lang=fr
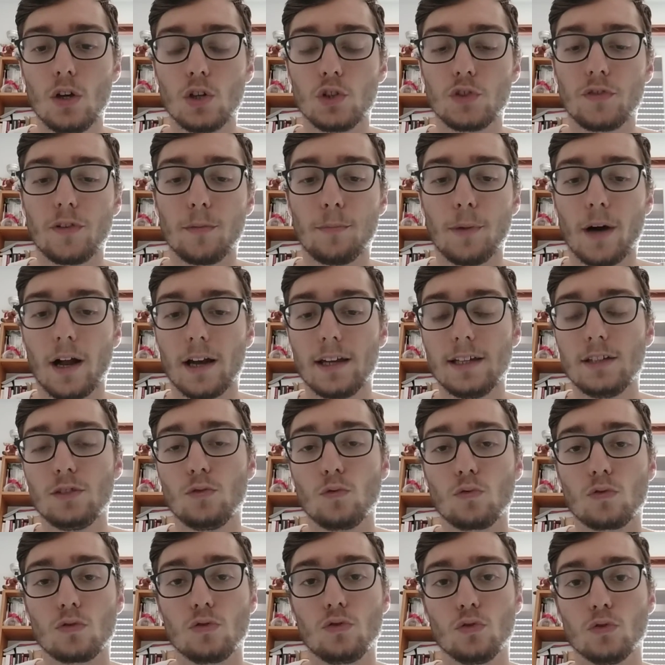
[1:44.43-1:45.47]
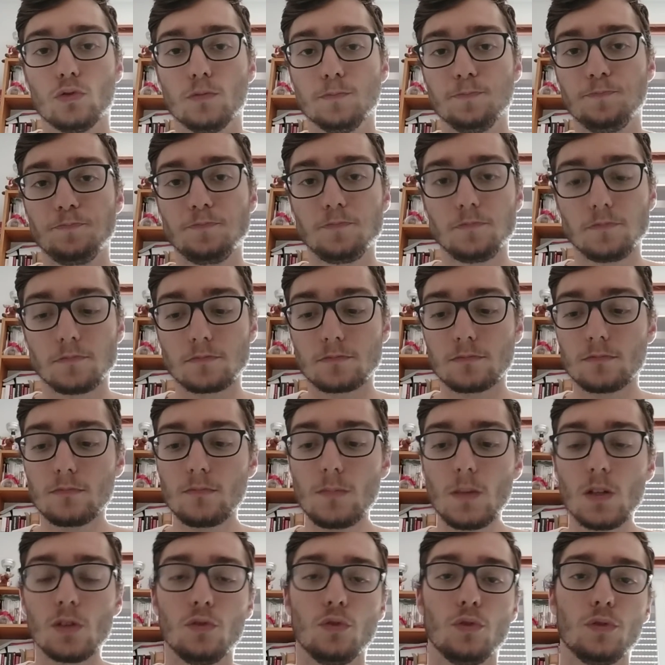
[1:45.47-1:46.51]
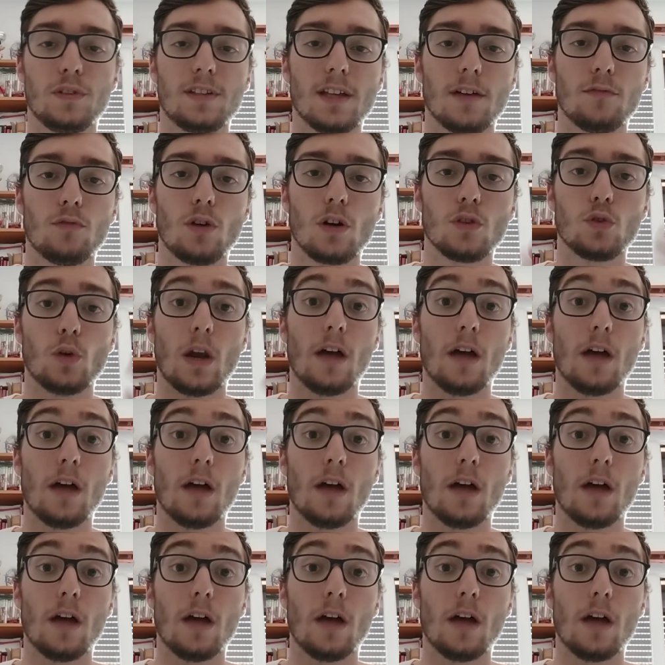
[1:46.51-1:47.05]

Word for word: Je vais parler donc de, de savoir,